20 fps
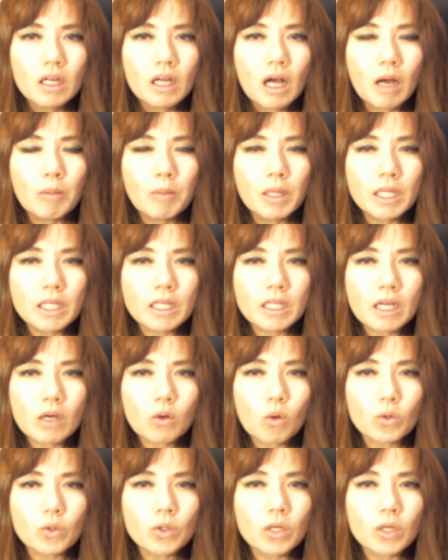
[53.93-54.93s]
アメリカ
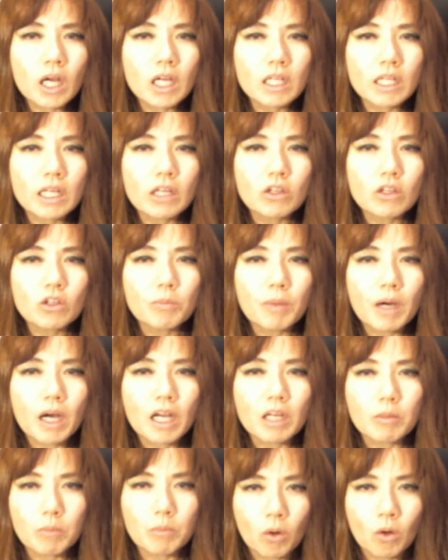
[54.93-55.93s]
国外にいる場
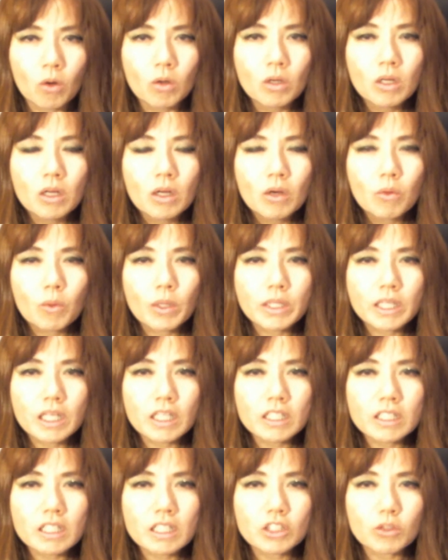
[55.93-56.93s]
合も、
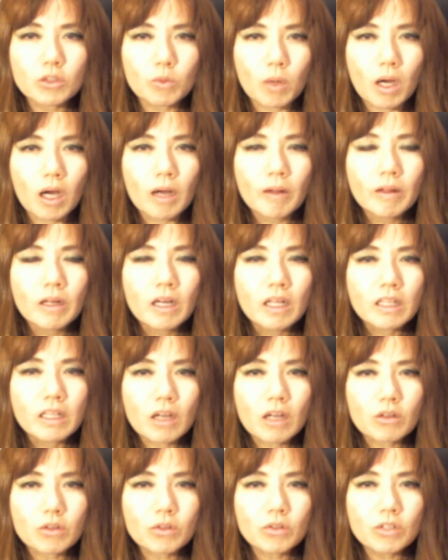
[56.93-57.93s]
私たちは
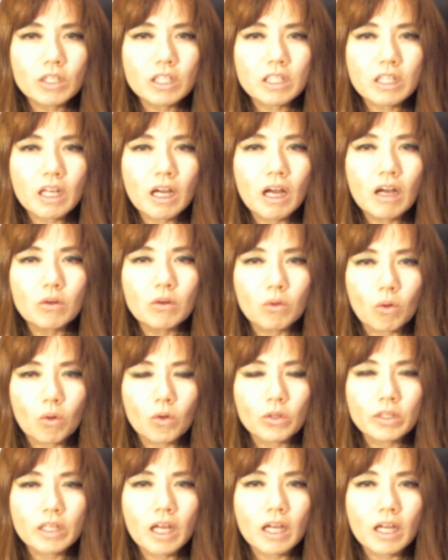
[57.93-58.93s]
タックスリターン
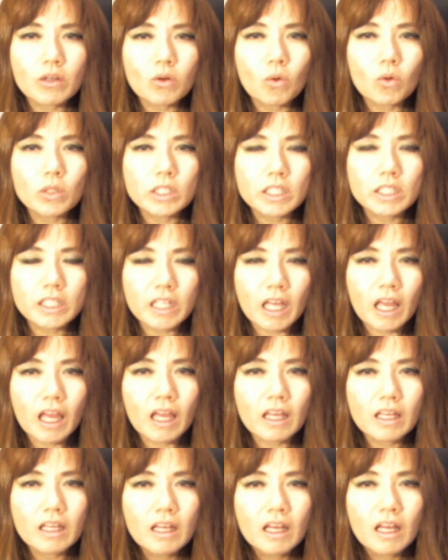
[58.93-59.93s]
を代行し
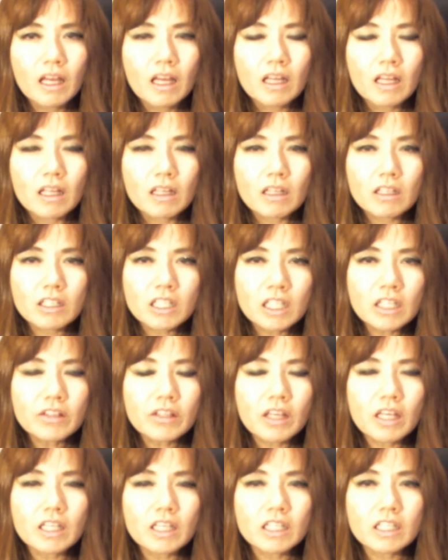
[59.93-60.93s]
て申
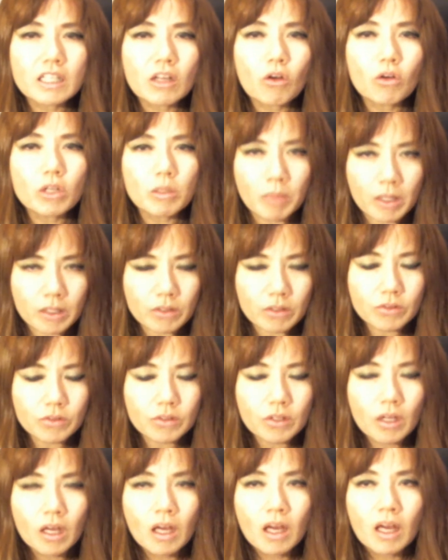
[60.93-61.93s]
請しておりま
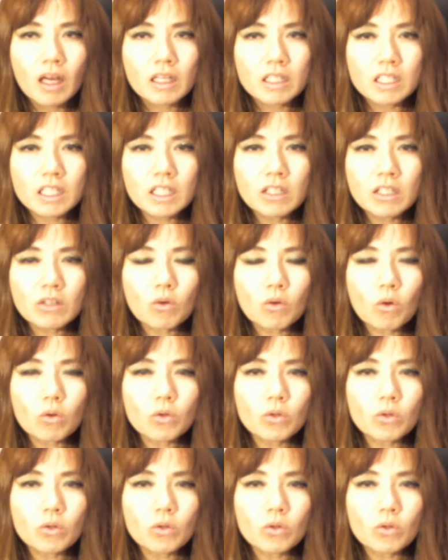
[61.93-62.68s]
す。申告